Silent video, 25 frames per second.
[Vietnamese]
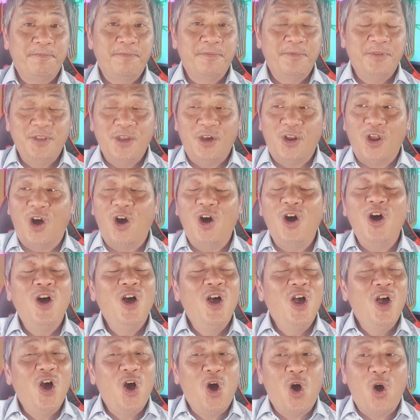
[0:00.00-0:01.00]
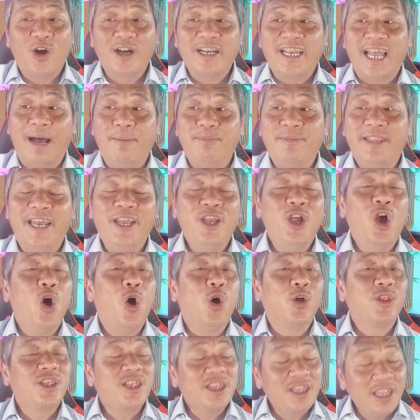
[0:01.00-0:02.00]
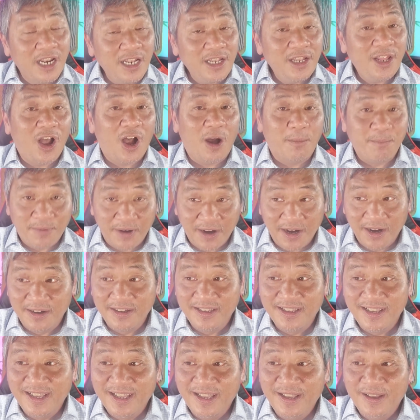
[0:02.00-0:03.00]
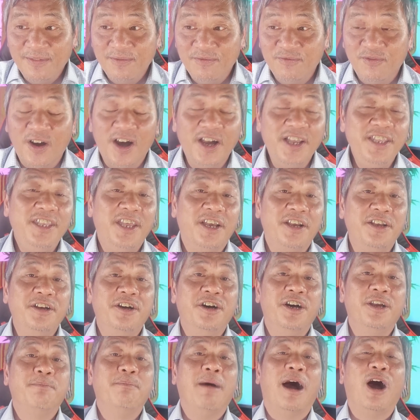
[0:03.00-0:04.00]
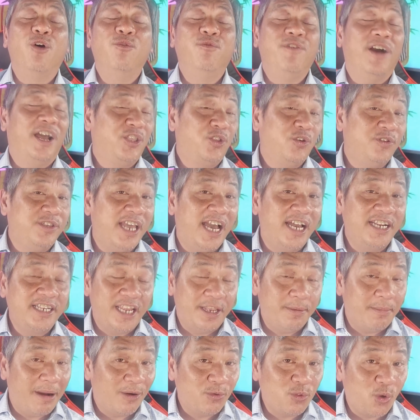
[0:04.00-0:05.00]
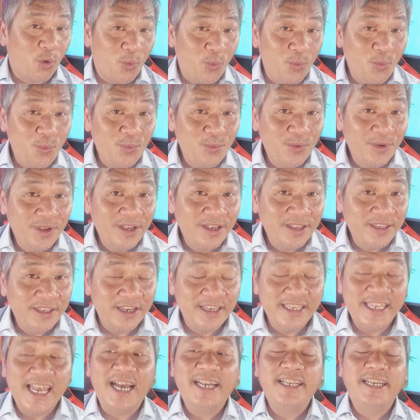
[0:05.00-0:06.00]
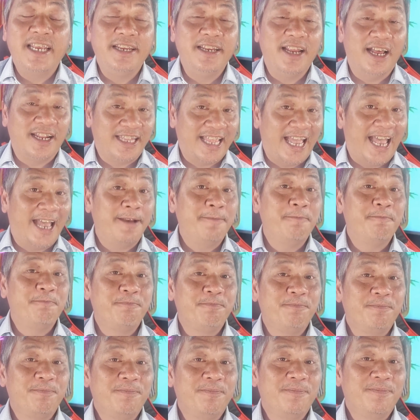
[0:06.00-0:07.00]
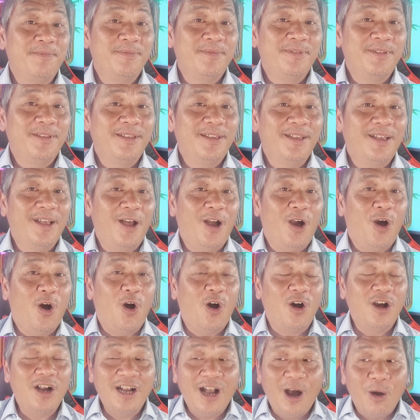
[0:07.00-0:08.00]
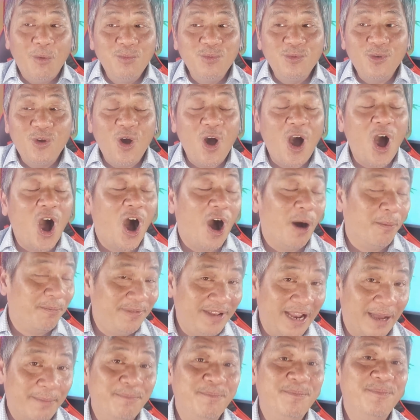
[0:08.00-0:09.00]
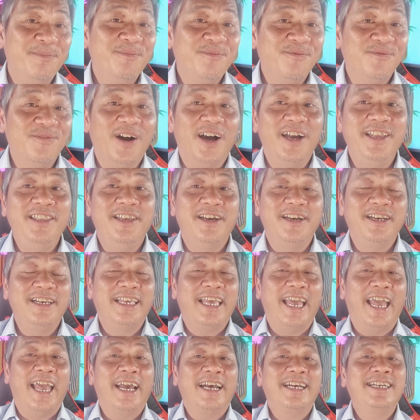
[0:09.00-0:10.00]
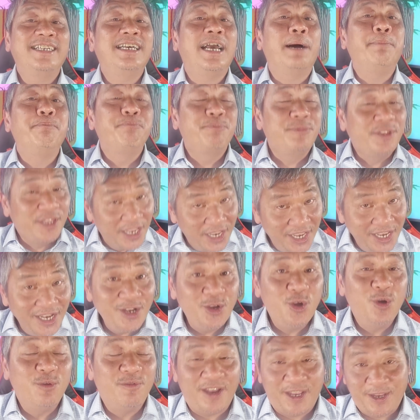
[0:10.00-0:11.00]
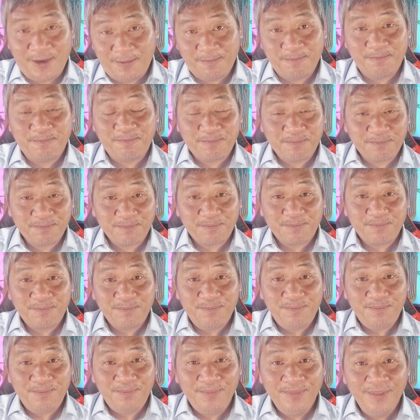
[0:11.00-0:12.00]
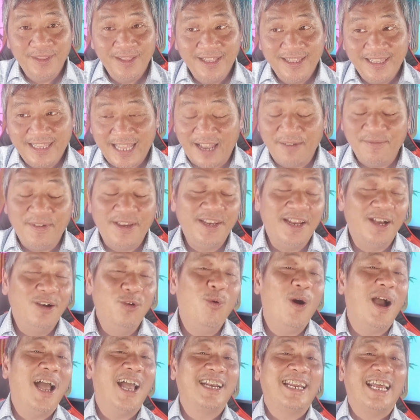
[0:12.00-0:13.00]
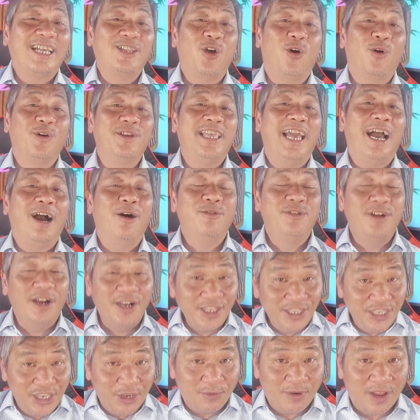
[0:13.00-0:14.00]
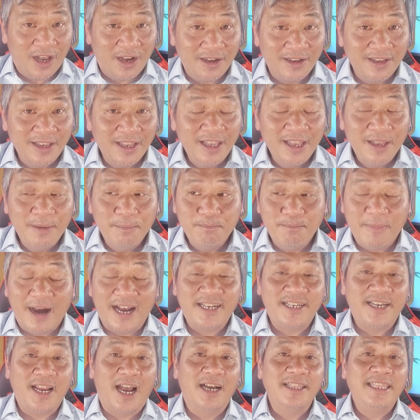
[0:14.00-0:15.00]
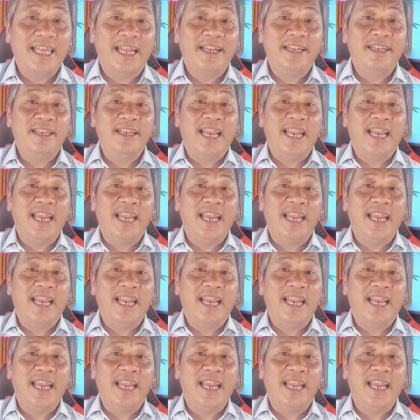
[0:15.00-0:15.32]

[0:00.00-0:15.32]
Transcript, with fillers: Do đó, họ cảm thấy họ thích hợp hơn với những người bảo vệ cho giá trị bảo thủ, những giá trị nền tảng. Họ không có hợp lắm với những kẻ cấp tiến quý vị. Tại vì nữ hoàng đã thọ giáo rất nhiều lần, bà trở thành